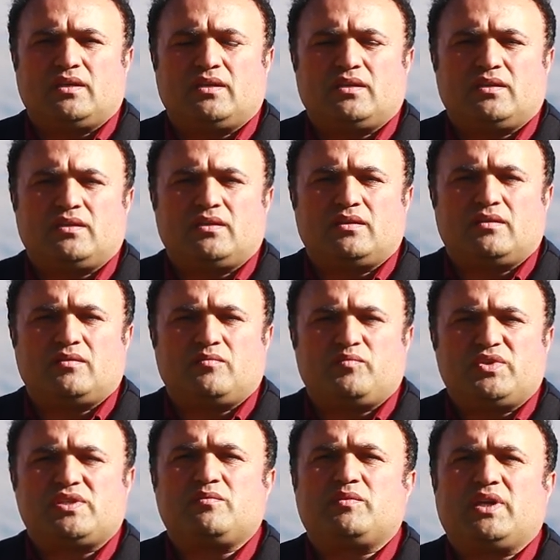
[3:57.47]
e,
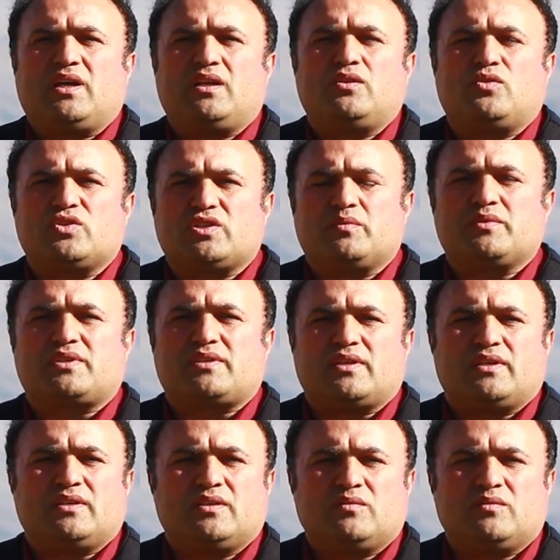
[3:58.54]
bizim değerli hocamız